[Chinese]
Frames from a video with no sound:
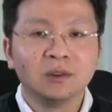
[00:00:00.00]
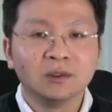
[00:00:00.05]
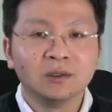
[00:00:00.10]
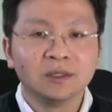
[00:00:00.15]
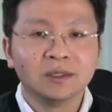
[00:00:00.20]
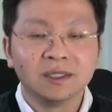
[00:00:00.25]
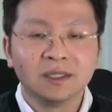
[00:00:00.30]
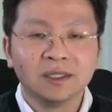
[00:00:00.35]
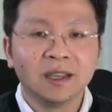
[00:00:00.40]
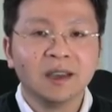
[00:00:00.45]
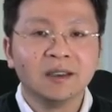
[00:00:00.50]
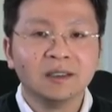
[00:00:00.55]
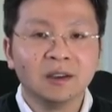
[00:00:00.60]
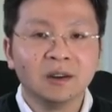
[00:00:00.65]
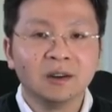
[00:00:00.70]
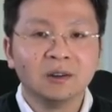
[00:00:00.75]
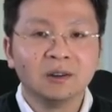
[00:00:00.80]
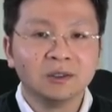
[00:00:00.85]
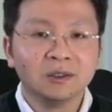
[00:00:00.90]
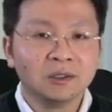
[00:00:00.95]
几天以
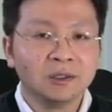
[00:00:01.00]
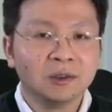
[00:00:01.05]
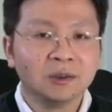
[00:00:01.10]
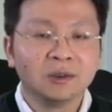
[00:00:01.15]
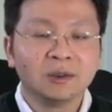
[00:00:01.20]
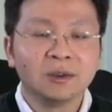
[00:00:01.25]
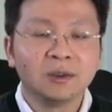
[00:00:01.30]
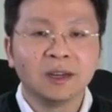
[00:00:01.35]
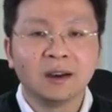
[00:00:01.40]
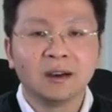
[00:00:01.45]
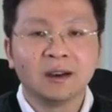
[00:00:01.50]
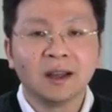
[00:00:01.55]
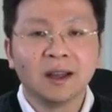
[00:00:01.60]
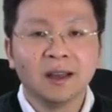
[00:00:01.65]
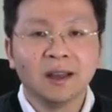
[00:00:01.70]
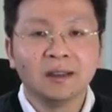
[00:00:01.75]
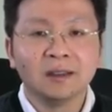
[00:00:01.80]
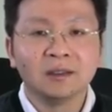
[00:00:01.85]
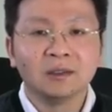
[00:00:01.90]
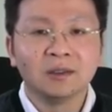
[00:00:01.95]
后扭过脸来
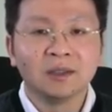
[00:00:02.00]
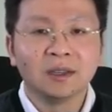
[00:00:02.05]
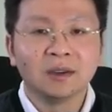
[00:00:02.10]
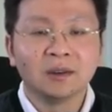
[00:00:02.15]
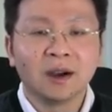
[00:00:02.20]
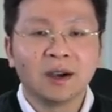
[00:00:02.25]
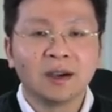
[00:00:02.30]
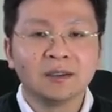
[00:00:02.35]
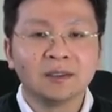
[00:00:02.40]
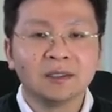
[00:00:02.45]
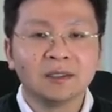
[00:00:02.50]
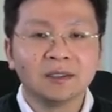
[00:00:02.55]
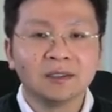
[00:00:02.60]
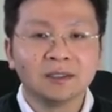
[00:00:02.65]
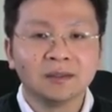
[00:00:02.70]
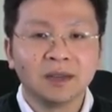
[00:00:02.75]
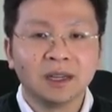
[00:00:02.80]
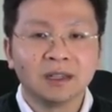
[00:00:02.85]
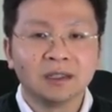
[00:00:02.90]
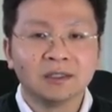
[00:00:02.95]
对《华尔街日
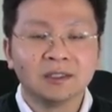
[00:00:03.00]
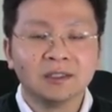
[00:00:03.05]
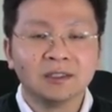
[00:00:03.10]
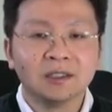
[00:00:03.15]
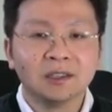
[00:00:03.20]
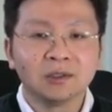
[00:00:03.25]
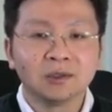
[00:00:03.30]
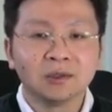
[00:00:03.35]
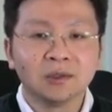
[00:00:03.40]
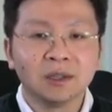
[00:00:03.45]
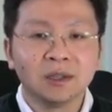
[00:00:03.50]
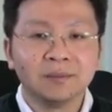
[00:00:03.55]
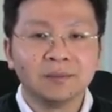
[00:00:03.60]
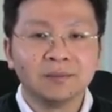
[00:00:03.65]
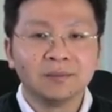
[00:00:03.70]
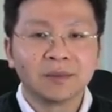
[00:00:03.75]
报》的记者说，